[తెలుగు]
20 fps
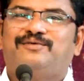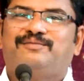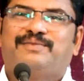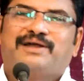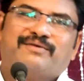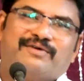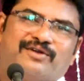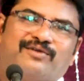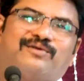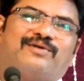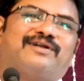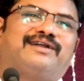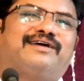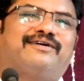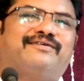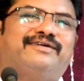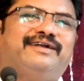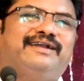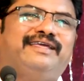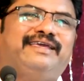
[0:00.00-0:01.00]
మనం
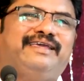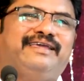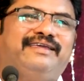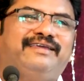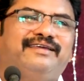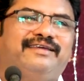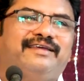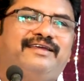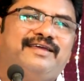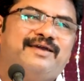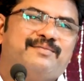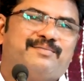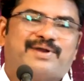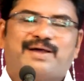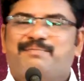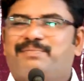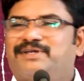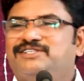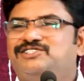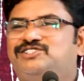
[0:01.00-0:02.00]
అనుకుంటామండి
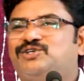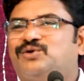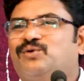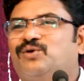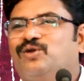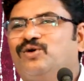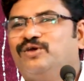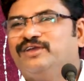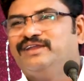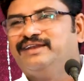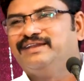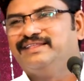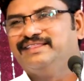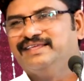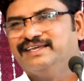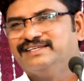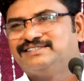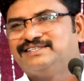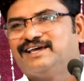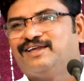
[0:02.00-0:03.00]
ప్రపంచంలో ఇన్ని
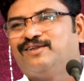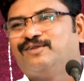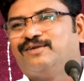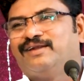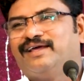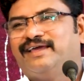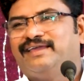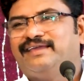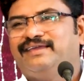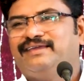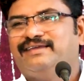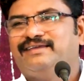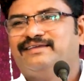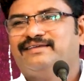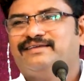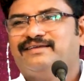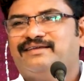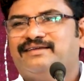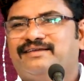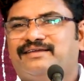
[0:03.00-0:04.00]
దేశాలు ఉన్నాయి
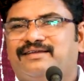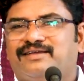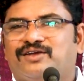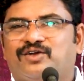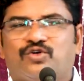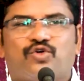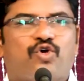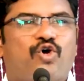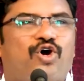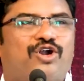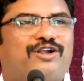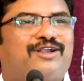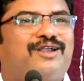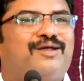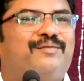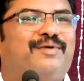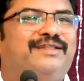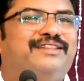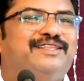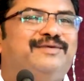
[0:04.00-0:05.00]
కోట్ల
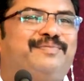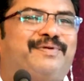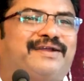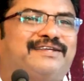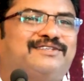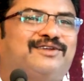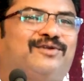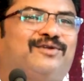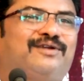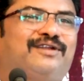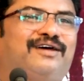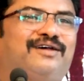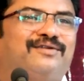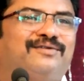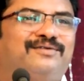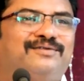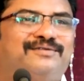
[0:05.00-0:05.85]
మంది ప్రజలు ఉన్నారు